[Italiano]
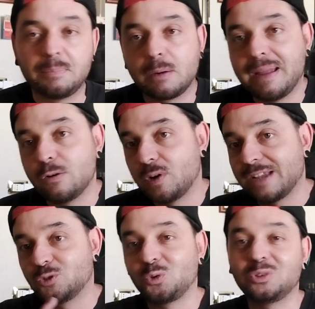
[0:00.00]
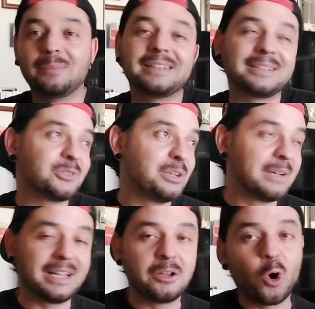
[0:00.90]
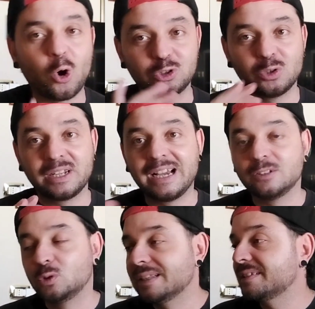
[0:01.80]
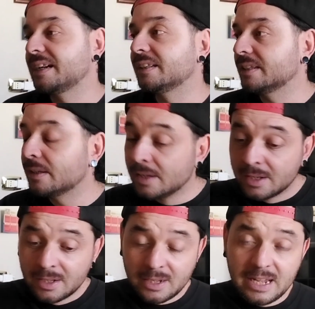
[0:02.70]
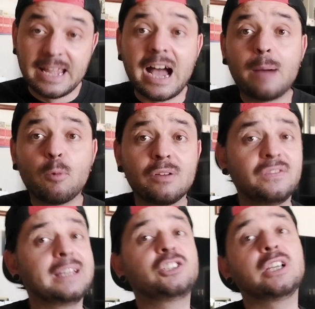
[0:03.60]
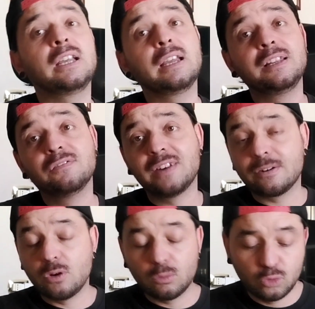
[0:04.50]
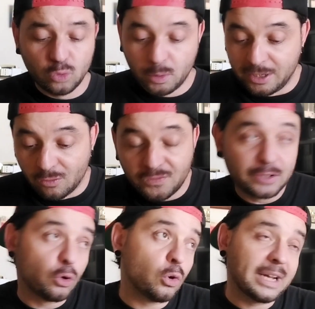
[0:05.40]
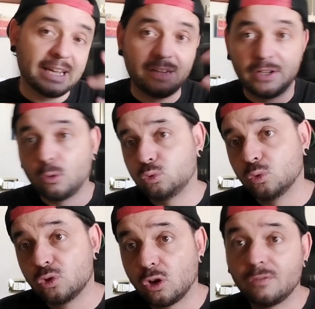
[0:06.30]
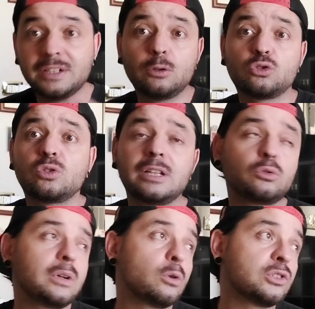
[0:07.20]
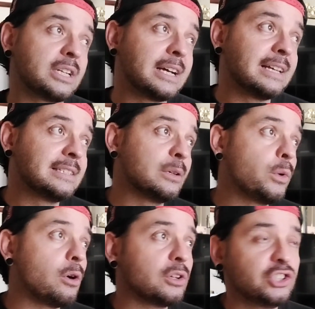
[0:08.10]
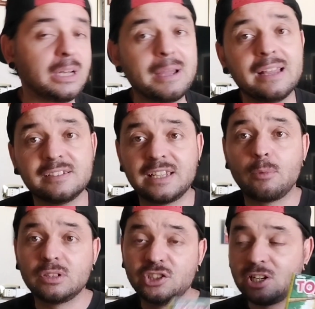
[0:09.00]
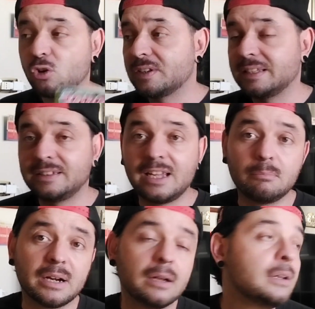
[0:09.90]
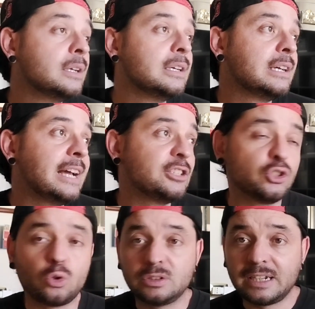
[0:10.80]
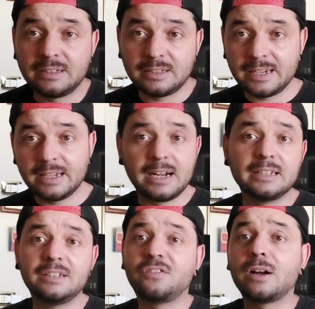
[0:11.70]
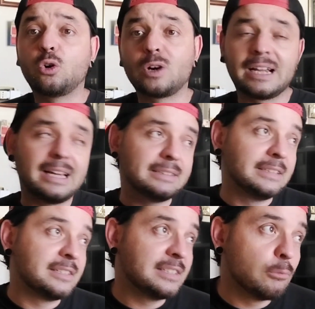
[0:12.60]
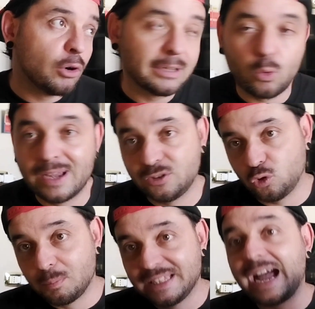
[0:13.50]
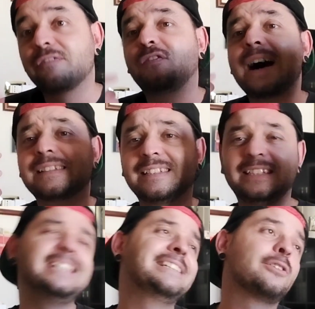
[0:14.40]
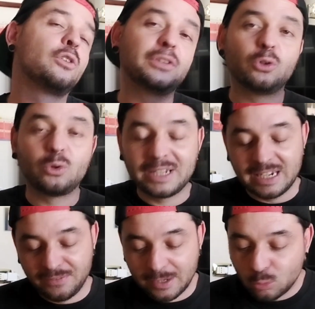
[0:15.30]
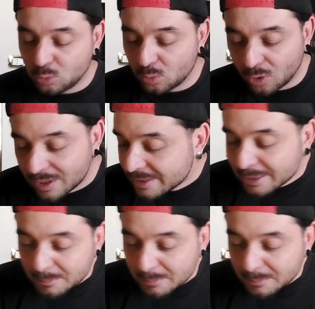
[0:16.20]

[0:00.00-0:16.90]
Per me non è assolutamente così perché io odio il caldo e l'estate e amo invece l'inverno e l'autunno, quindi non vedo l'ora che arrivi l'autunno. Vi dico soltanto una cosa, ragazzi, qui oggi da me siamo al 19 settembre e ci sono 33 gradi, fa ancora caldissimo e questo mi dà fastidio, vedo l'ora che arrivi l'autunno.